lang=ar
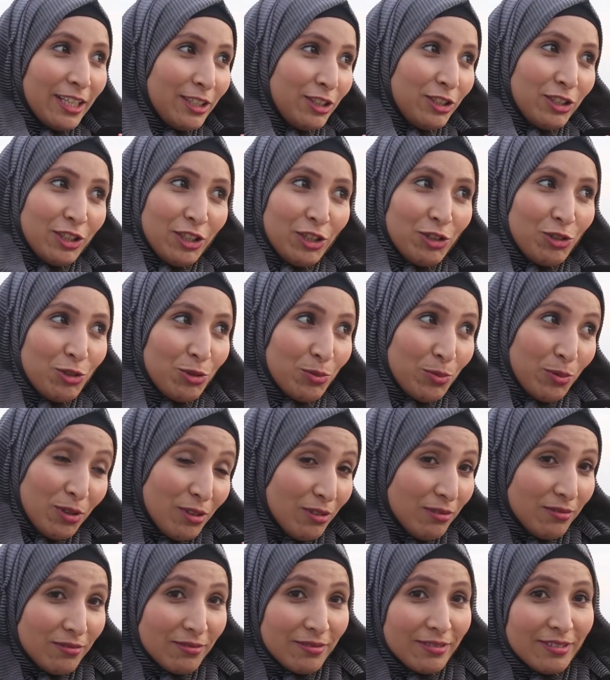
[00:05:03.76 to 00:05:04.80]
غادي
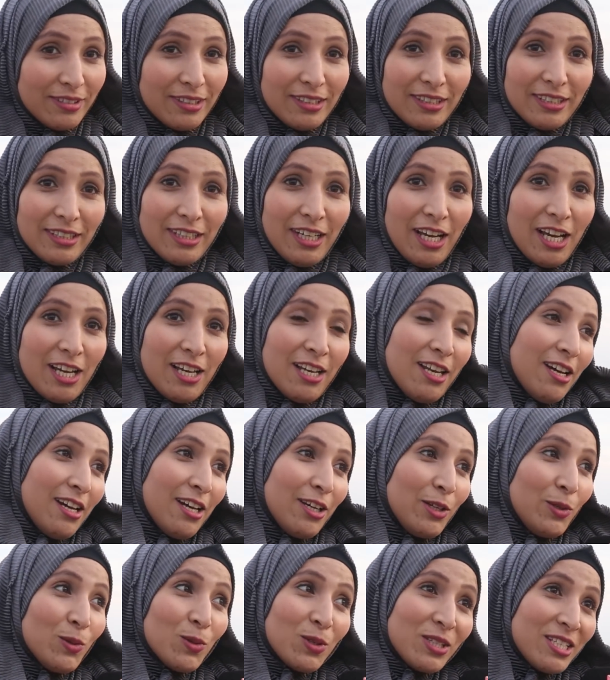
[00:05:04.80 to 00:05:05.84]
تعجبو آه،
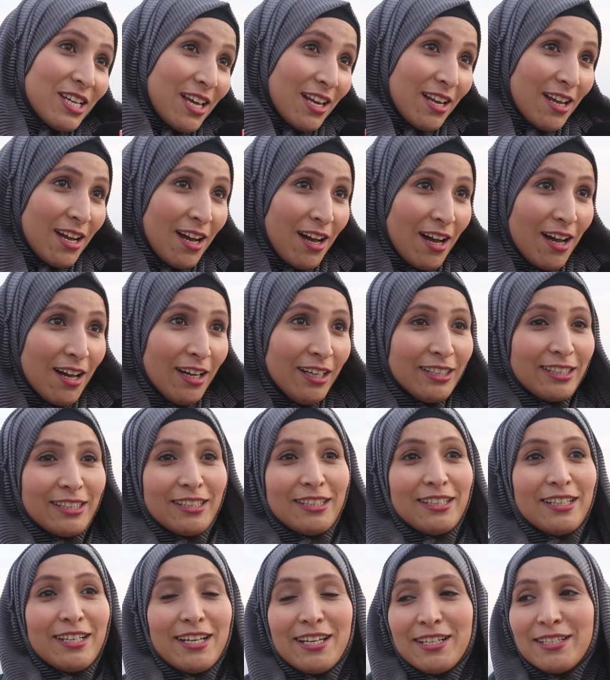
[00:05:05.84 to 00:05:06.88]
حاله يرتى لها حيت
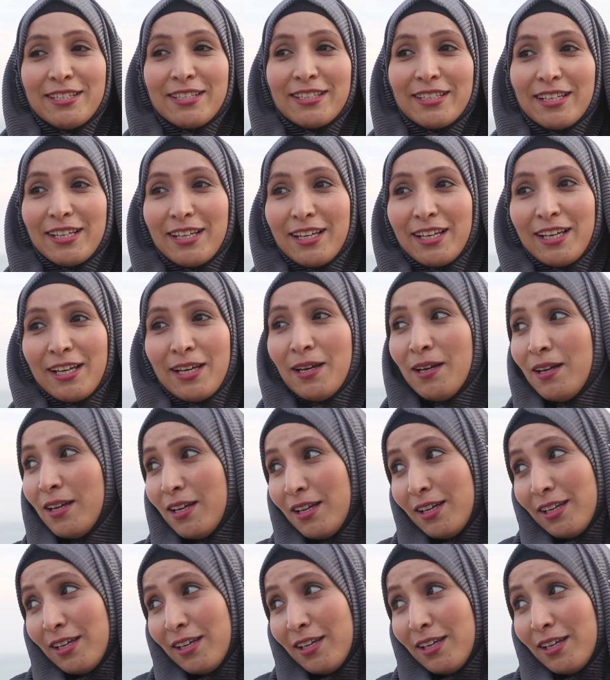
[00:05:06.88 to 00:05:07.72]
الناس آه،